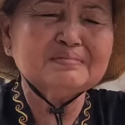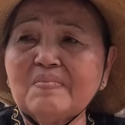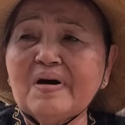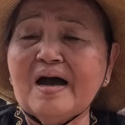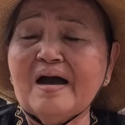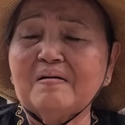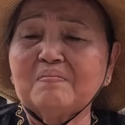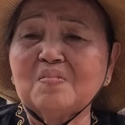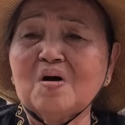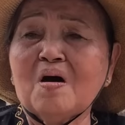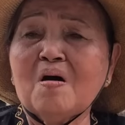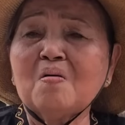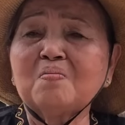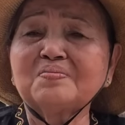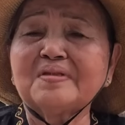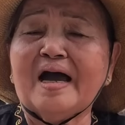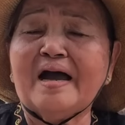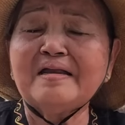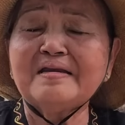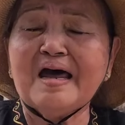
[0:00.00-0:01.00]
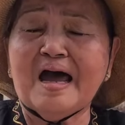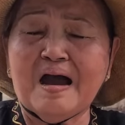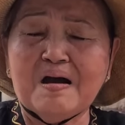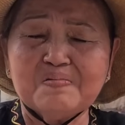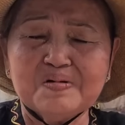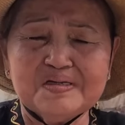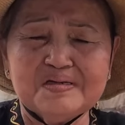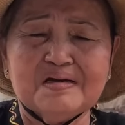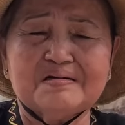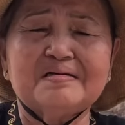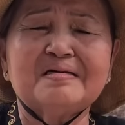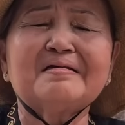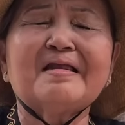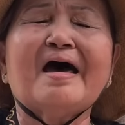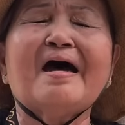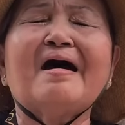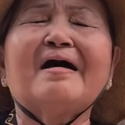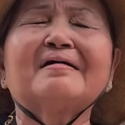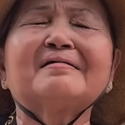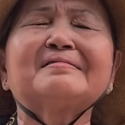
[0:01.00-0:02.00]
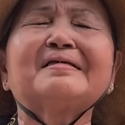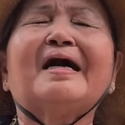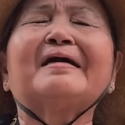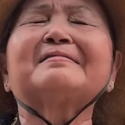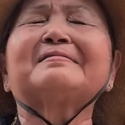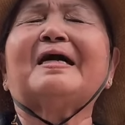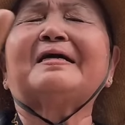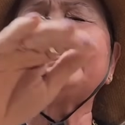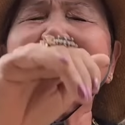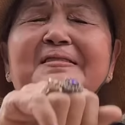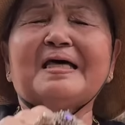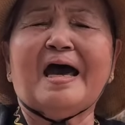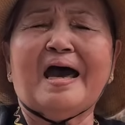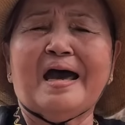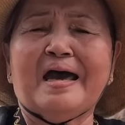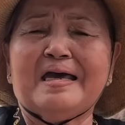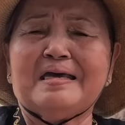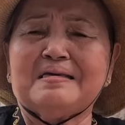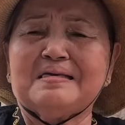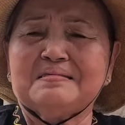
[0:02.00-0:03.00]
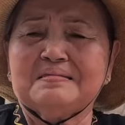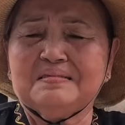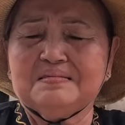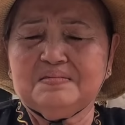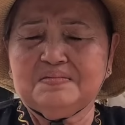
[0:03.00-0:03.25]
bàn môn tả đạo bây giờ nó đang ra tanh tài